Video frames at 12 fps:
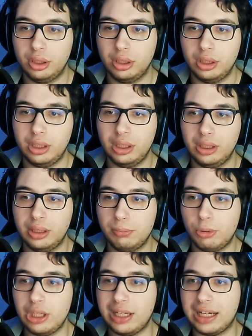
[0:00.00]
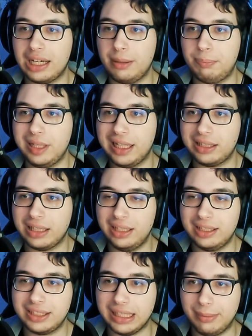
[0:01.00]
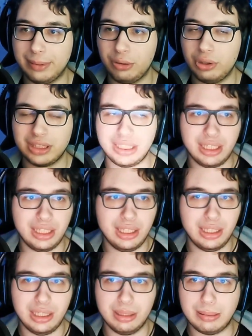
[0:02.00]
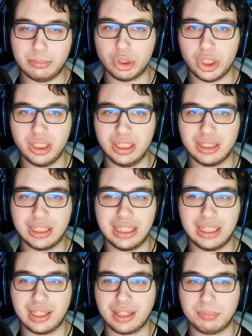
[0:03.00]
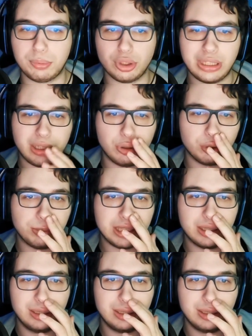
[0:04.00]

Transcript: Eh, voy a la gala pirata el sábado, así que vamos a intentar portarnos bien.